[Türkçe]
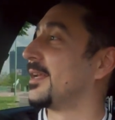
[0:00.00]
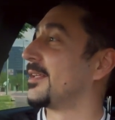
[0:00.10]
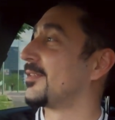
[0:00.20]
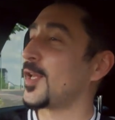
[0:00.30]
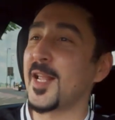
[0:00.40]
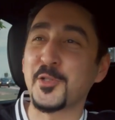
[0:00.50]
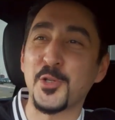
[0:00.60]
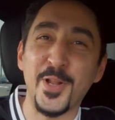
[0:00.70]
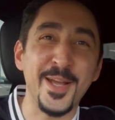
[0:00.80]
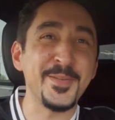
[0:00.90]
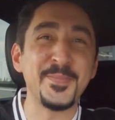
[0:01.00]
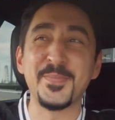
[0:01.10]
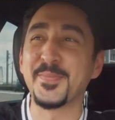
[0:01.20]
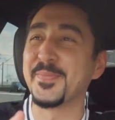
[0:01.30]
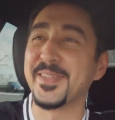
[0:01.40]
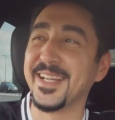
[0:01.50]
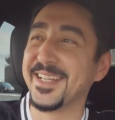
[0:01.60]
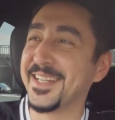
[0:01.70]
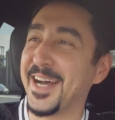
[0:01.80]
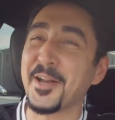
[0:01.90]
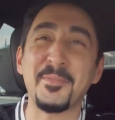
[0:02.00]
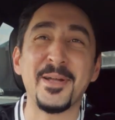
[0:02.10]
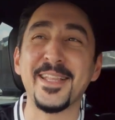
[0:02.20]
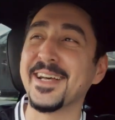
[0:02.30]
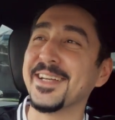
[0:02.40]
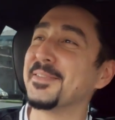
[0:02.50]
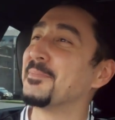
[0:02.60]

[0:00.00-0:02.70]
sanatçılar e, arabada